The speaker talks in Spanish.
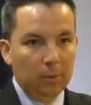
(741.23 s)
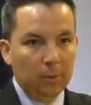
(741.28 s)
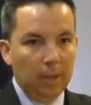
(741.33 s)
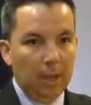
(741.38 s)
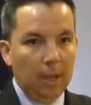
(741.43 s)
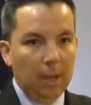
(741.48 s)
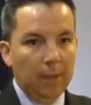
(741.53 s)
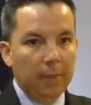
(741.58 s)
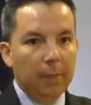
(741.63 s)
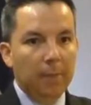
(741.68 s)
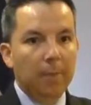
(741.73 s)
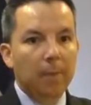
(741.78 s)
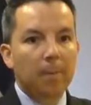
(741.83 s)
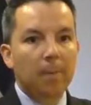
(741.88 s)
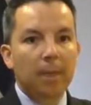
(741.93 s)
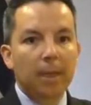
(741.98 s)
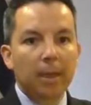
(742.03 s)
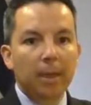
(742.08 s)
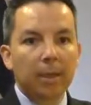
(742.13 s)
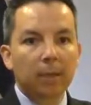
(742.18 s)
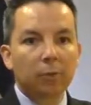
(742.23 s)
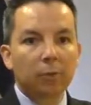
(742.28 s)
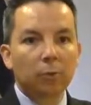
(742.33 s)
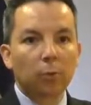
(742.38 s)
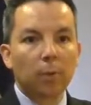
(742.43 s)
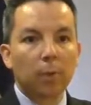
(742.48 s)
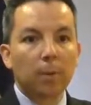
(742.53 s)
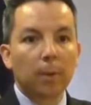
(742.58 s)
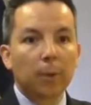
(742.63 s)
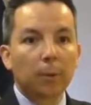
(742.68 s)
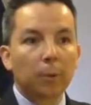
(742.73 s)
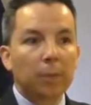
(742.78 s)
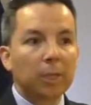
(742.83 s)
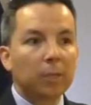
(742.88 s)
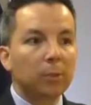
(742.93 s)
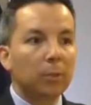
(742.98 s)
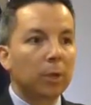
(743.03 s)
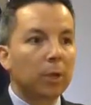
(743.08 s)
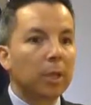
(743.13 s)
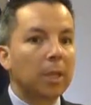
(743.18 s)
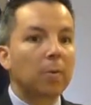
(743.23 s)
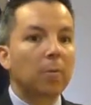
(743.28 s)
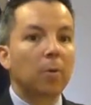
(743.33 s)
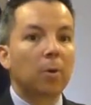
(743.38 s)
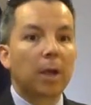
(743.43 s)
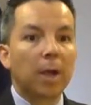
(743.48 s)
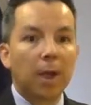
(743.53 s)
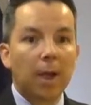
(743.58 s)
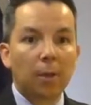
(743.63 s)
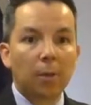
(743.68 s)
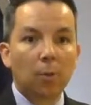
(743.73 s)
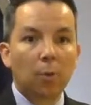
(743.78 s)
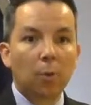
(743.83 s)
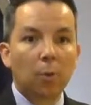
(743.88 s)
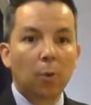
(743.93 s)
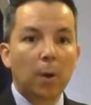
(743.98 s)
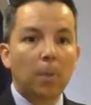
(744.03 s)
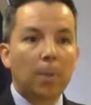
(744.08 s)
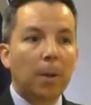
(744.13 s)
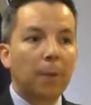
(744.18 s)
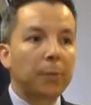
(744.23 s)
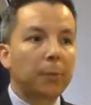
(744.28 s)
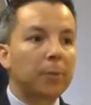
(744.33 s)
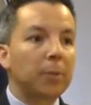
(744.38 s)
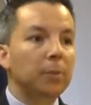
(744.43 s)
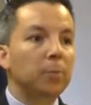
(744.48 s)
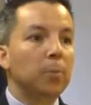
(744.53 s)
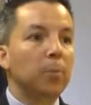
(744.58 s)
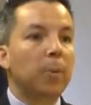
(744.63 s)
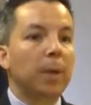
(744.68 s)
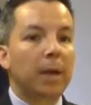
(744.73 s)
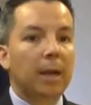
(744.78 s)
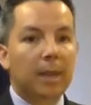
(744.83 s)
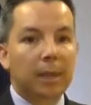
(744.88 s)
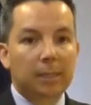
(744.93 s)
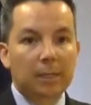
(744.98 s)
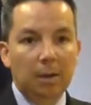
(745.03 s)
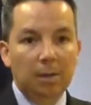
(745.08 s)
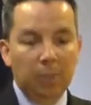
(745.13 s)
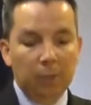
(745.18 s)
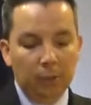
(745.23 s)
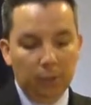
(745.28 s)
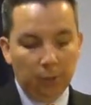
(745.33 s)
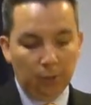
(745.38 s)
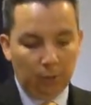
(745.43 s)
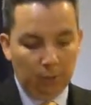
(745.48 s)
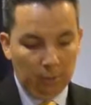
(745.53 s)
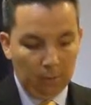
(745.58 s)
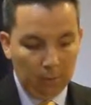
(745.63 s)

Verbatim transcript: Ah, de bebés o el bautismo equivocado o el bautismo para la salvación.